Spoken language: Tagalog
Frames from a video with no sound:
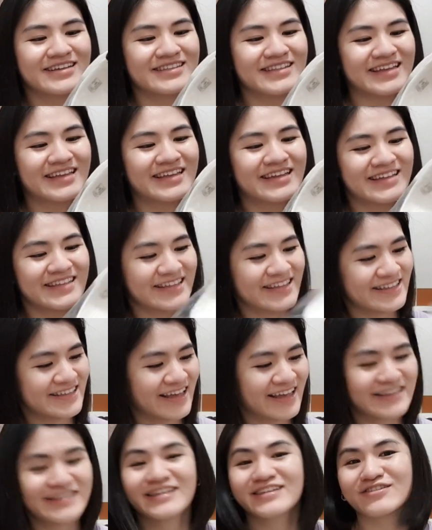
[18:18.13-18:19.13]
hindi,
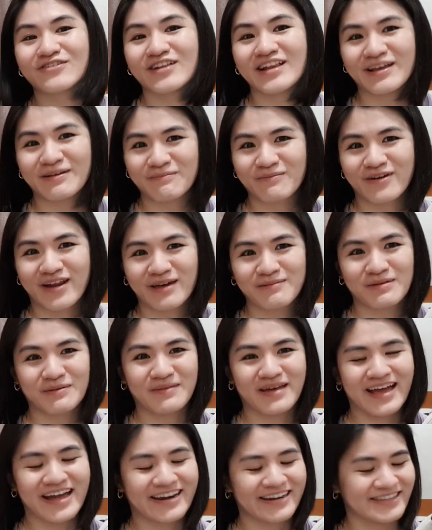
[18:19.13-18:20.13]
hindi to libre.
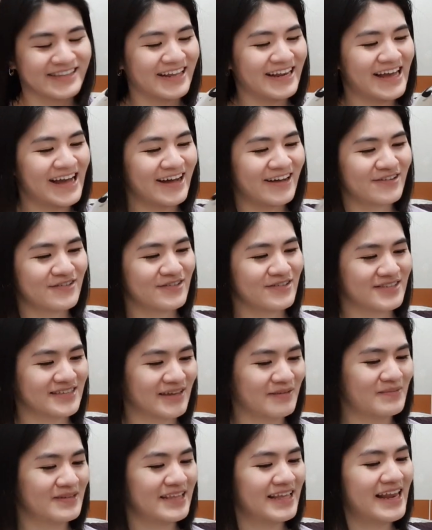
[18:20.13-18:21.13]
Babayaran nila ako,
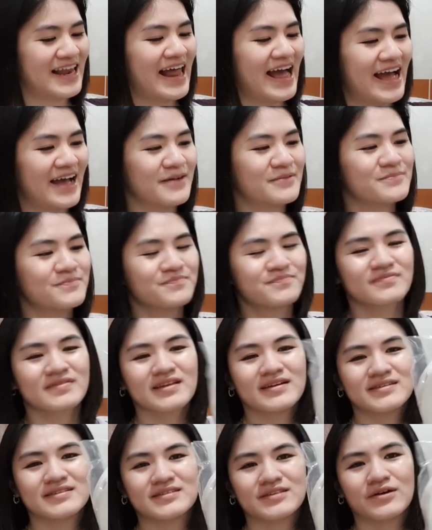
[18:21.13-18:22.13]
sabi nila.
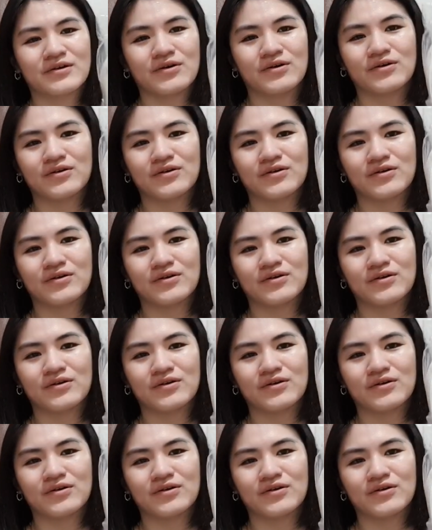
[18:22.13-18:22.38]
So,